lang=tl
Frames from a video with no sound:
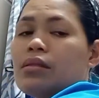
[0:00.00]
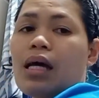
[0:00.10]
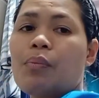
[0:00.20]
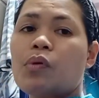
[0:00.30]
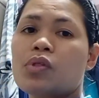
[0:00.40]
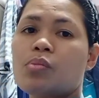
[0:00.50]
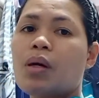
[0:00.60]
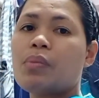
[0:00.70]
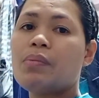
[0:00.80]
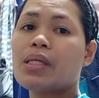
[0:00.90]
tapos,
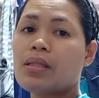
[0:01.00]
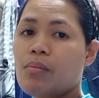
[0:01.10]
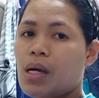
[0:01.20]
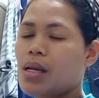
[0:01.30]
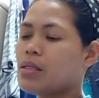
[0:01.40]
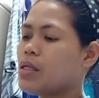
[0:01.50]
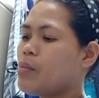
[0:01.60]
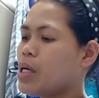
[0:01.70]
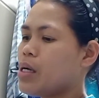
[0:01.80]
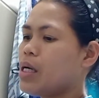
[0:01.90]
mabibiktima lang sa
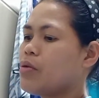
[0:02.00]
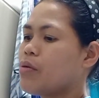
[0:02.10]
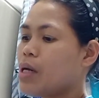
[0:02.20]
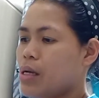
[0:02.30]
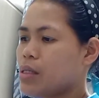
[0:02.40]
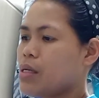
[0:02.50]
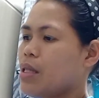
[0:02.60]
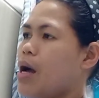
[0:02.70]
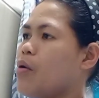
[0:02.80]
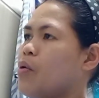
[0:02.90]
mga ganong klaseng
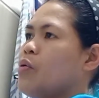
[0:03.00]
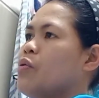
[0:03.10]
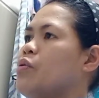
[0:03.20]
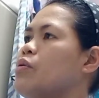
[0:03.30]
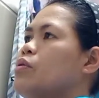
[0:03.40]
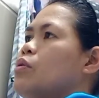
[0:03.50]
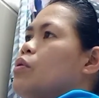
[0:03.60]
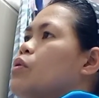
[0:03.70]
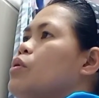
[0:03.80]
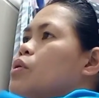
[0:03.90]
tao.
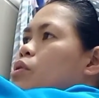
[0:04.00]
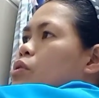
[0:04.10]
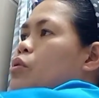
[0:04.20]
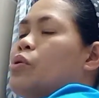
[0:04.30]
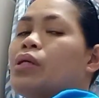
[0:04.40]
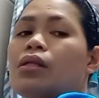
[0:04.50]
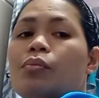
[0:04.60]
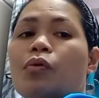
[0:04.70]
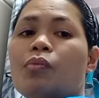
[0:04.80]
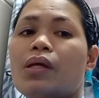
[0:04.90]
So,
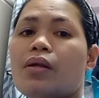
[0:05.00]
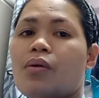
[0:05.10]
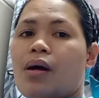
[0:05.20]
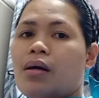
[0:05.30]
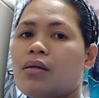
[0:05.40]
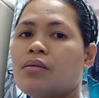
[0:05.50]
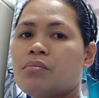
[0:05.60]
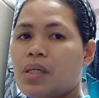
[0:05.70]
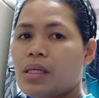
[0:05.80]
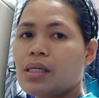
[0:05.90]
hindi po biro ang
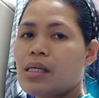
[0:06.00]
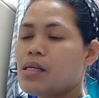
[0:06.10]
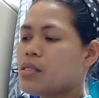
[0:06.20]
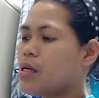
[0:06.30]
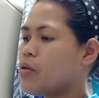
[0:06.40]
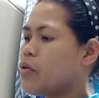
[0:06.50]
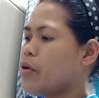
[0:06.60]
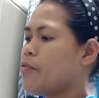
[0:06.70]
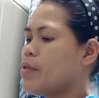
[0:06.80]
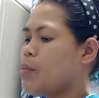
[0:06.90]
magiging isang
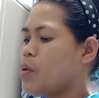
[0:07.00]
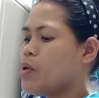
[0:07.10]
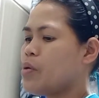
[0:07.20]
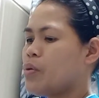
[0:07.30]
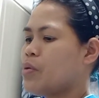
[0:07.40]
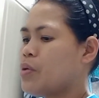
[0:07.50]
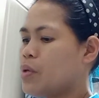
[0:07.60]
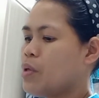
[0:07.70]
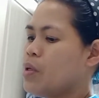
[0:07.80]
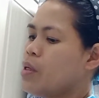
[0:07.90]
OFW.
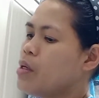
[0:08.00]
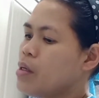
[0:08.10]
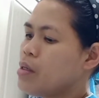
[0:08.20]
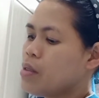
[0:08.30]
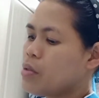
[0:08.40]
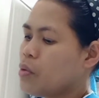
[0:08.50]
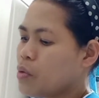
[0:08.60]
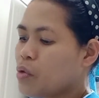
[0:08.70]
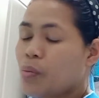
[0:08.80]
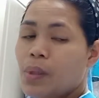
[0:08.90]
So,
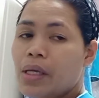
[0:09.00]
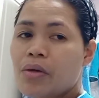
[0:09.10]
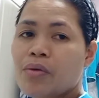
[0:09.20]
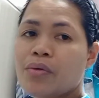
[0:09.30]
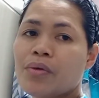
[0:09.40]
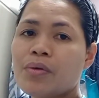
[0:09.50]
doble yung